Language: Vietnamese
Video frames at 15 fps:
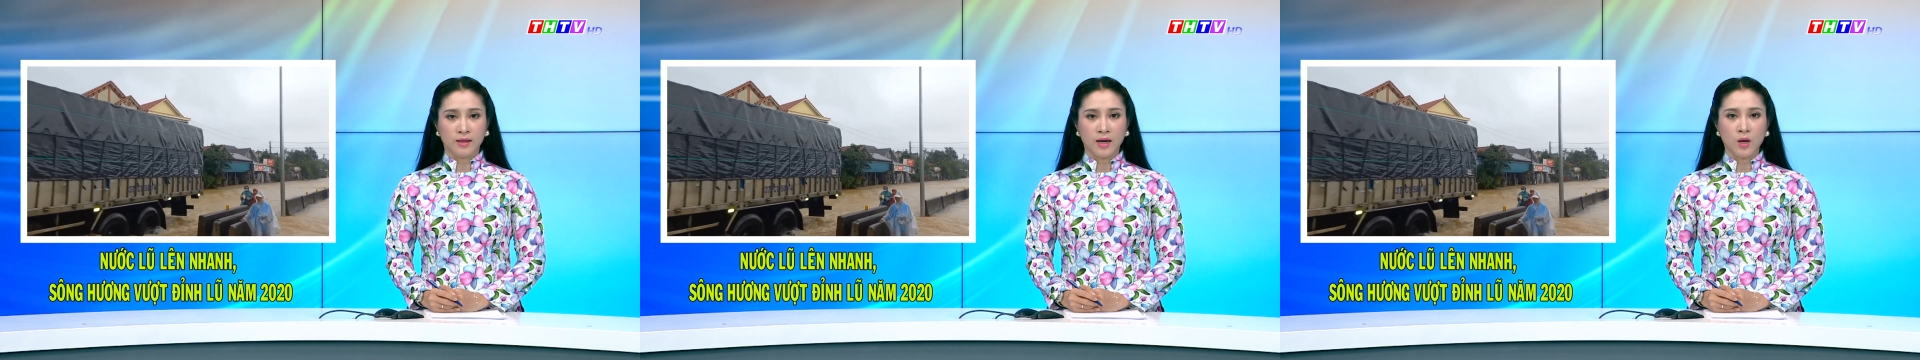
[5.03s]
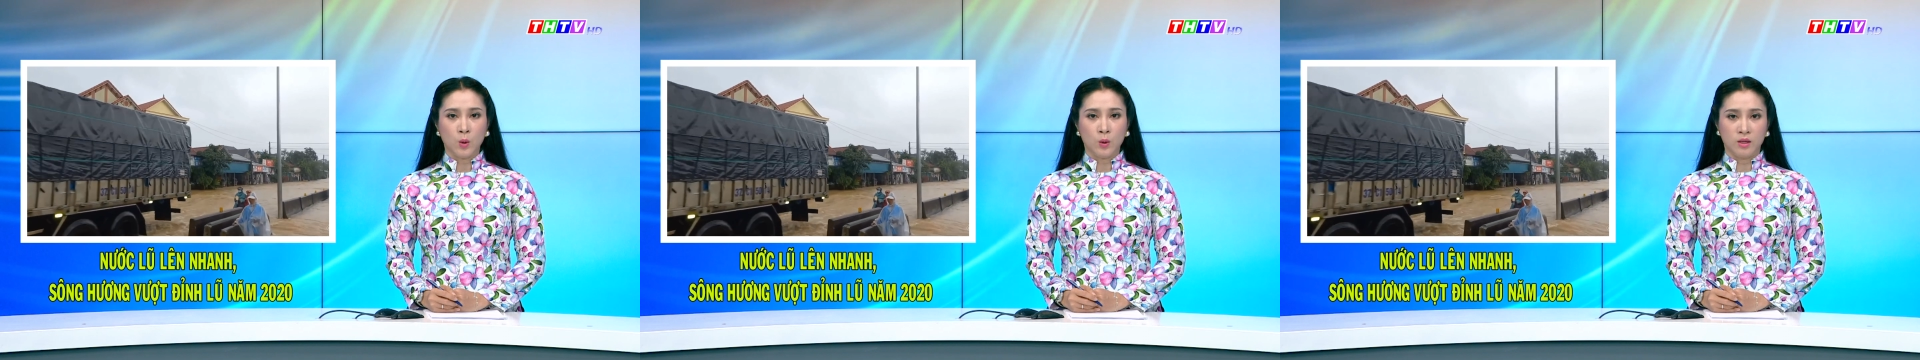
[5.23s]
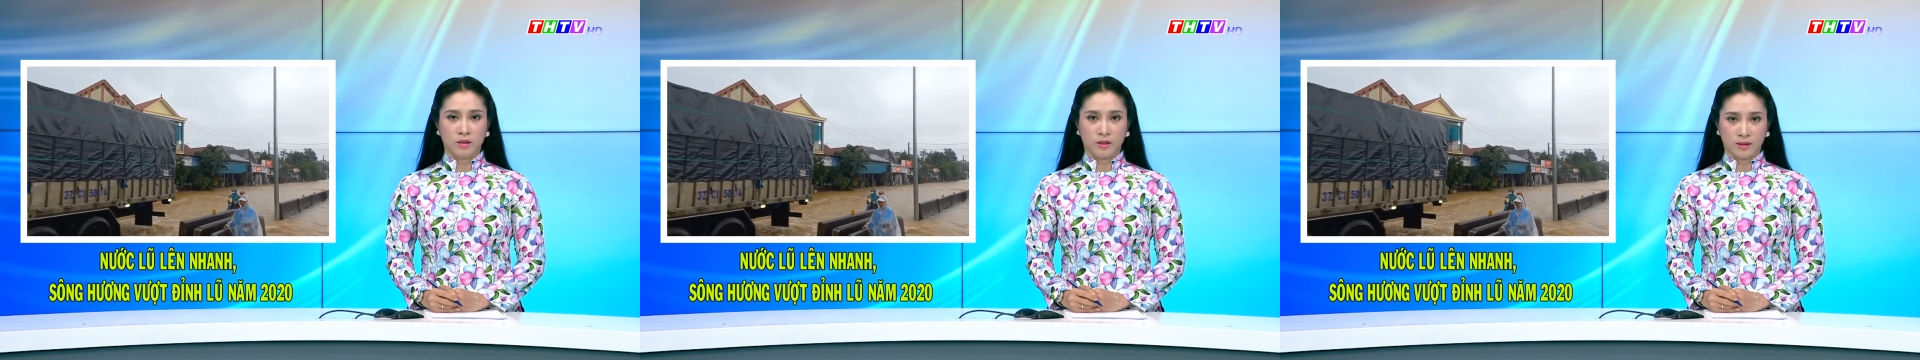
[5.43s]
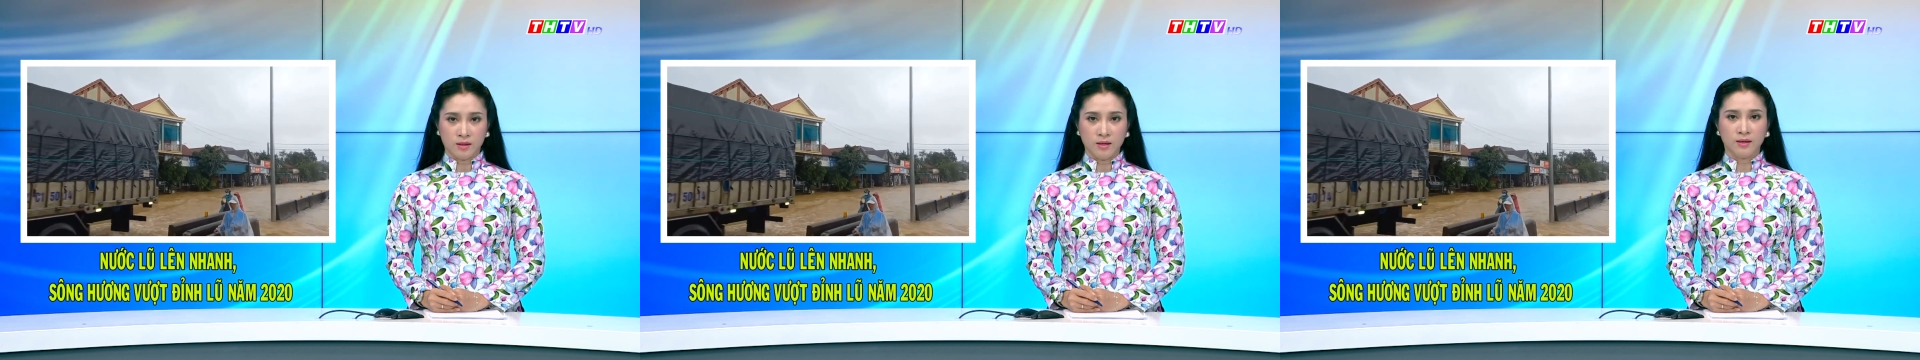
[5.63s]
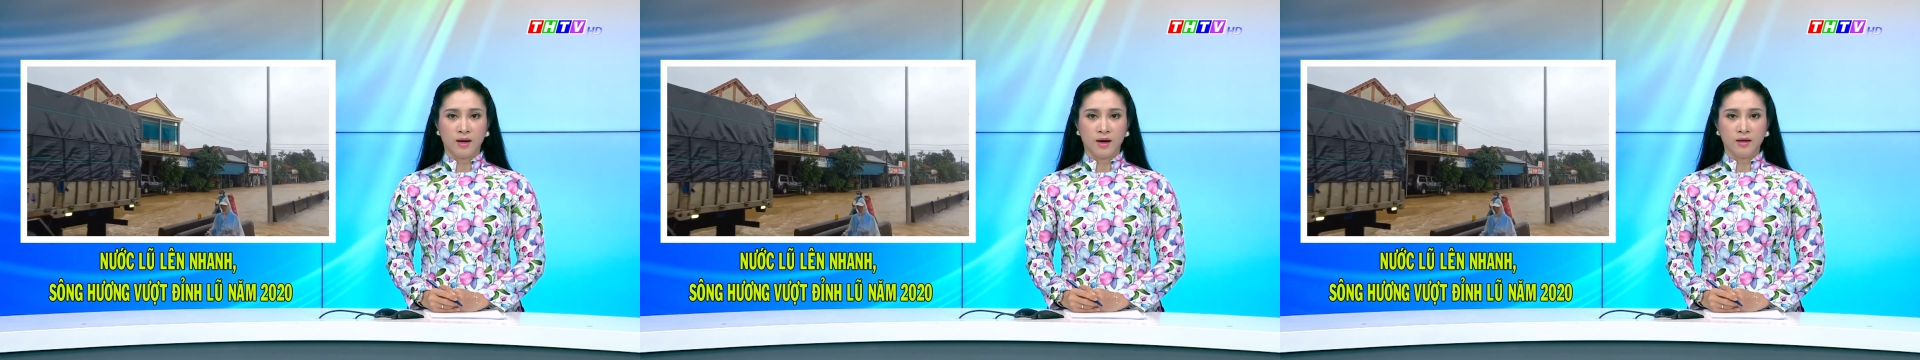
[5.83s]
với lưu lượng
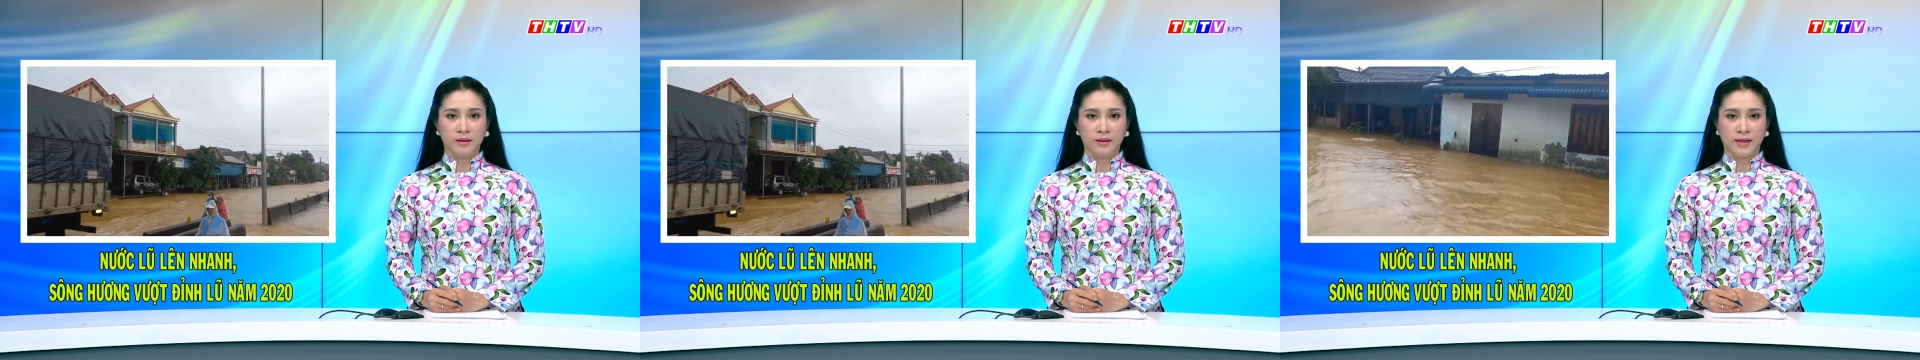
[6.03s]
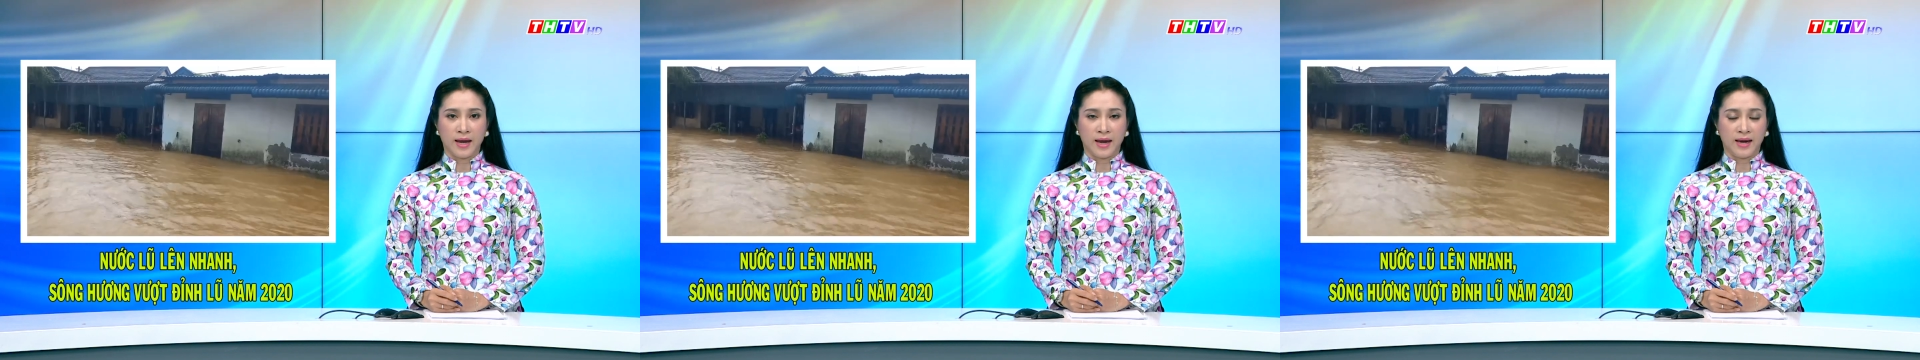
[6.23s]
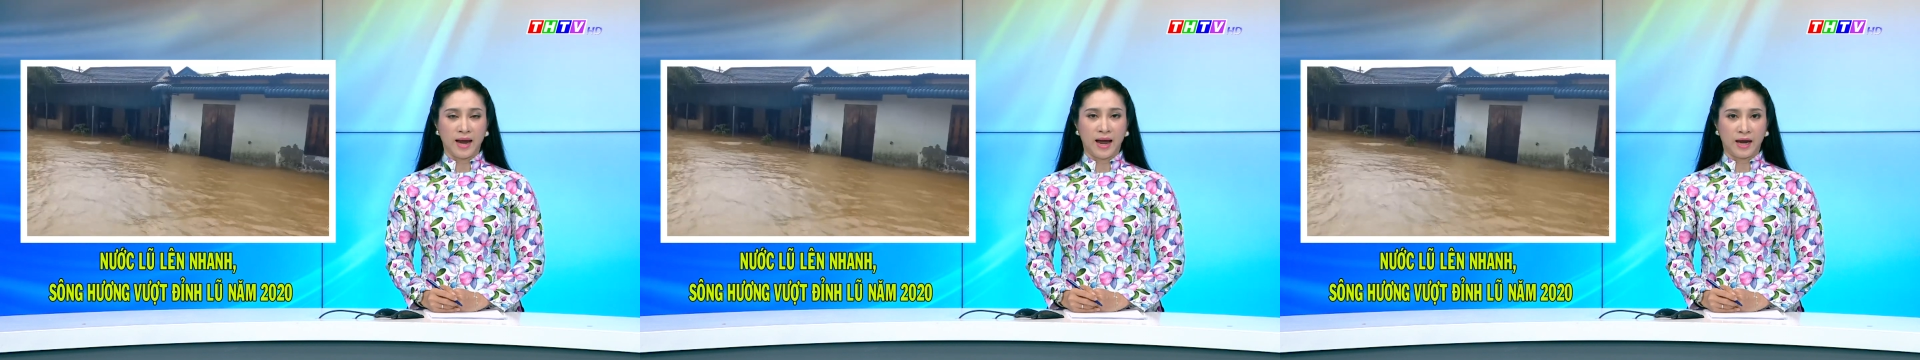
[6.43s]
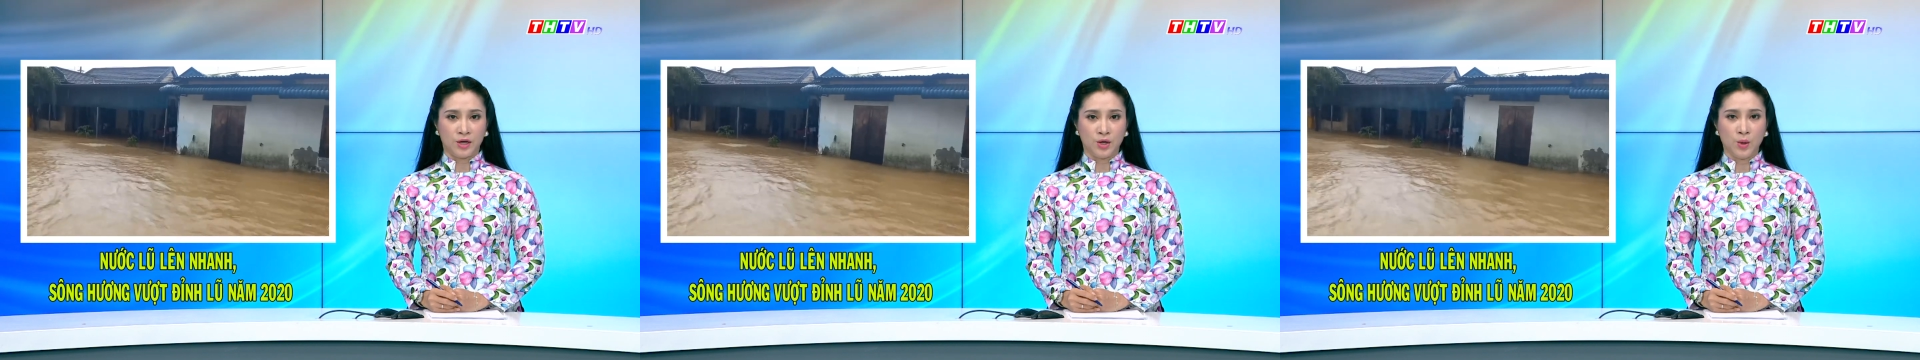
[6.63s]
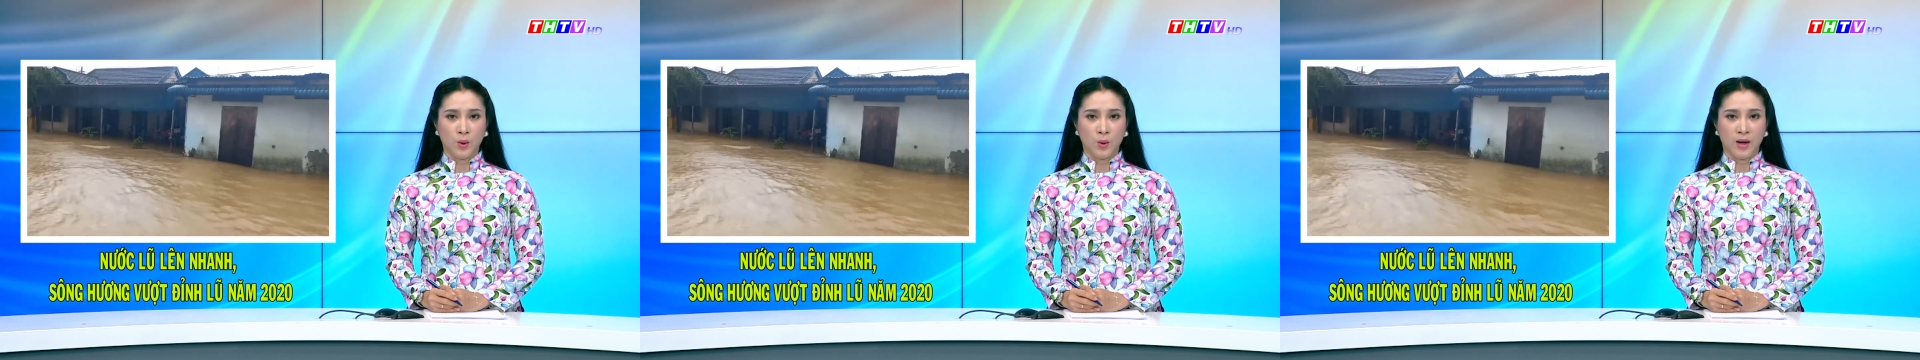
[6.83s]
nước lớn về hạ
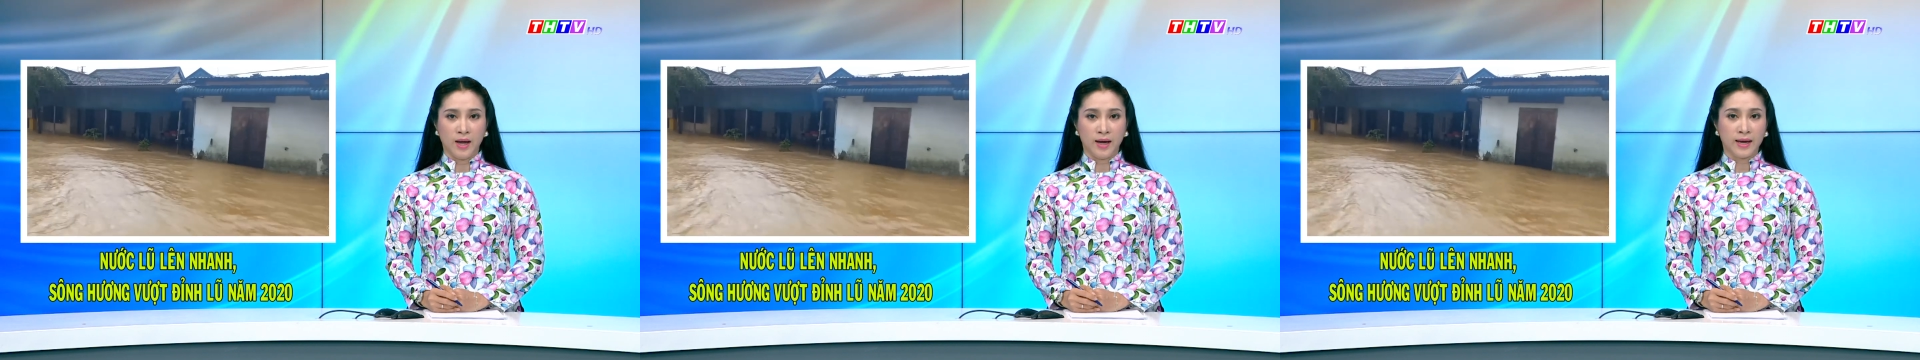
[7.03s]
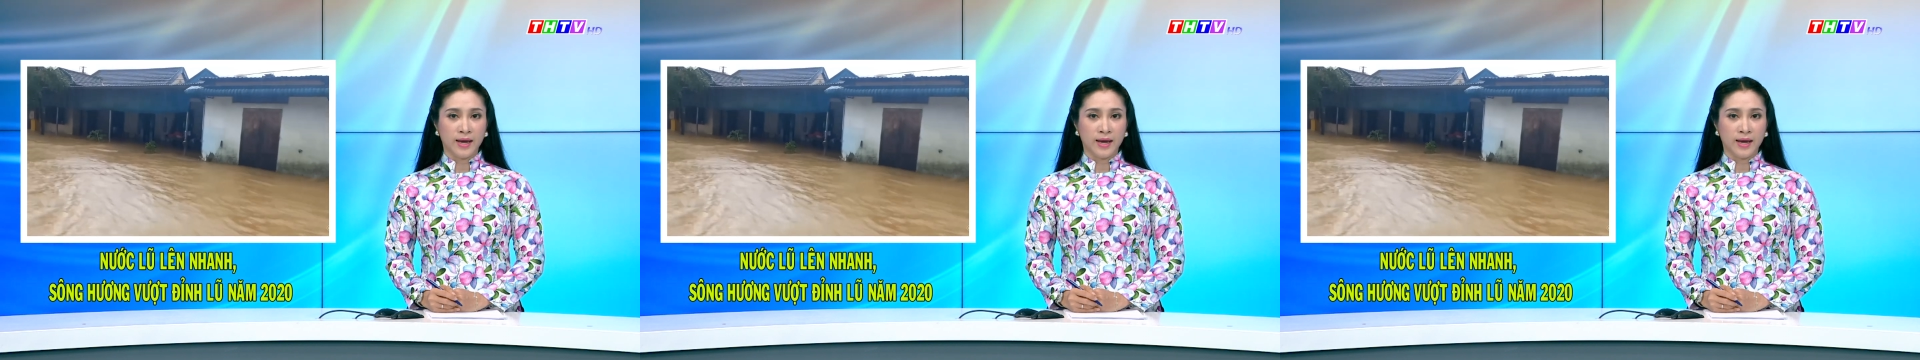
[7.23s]
du